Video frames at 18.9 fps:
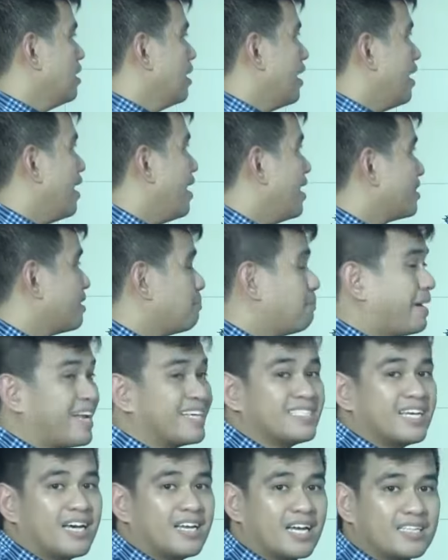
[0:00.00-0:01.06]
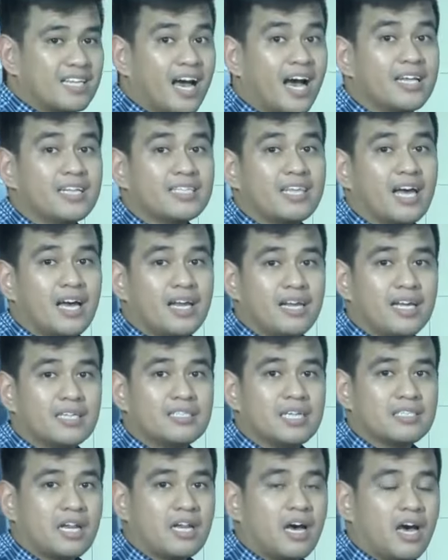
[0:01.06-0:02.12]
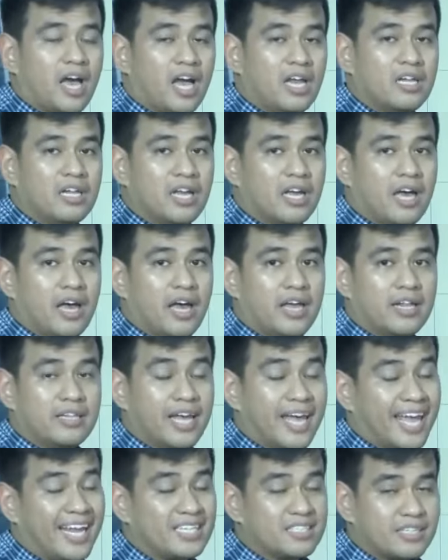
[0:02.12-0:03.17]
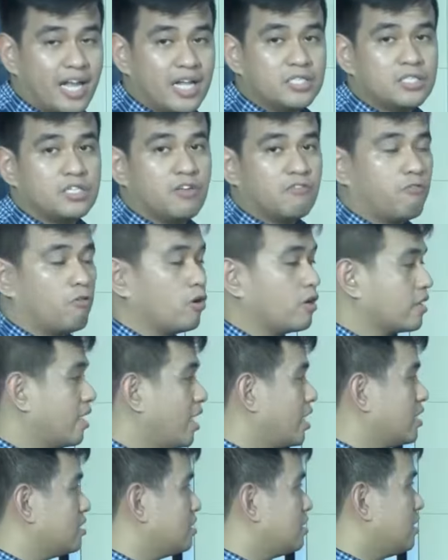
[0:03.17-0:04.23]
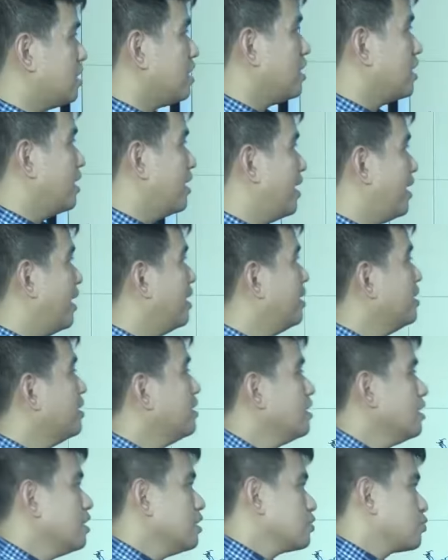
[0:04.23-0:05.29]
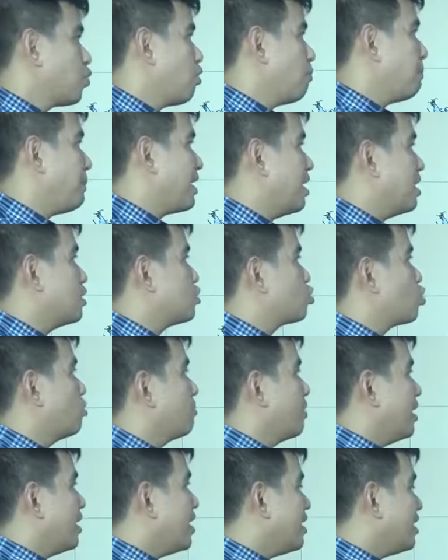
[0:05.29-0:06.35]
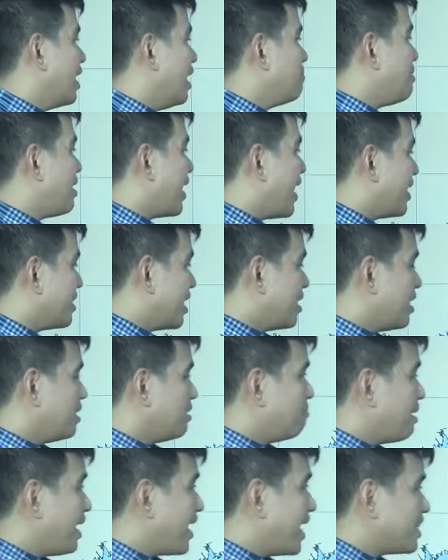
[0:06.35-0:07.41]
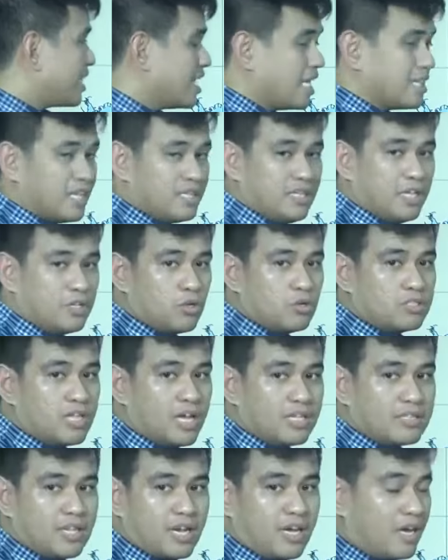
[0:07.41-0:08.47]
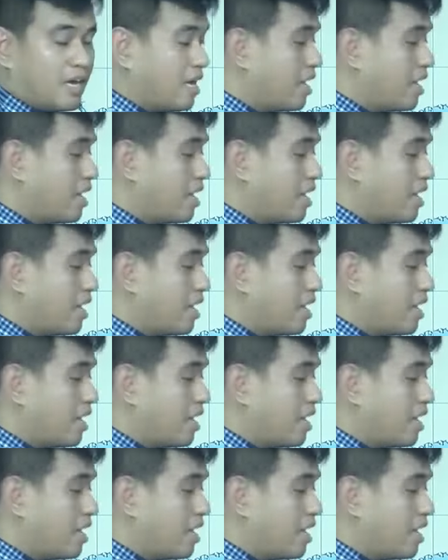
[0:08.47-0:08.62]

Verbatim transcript: At para sa karagdagang detalye sa track and, and the intensity forecast ni uh, Tropical Storm Karina. Makikita, na, makikita natin dito sa track, uh,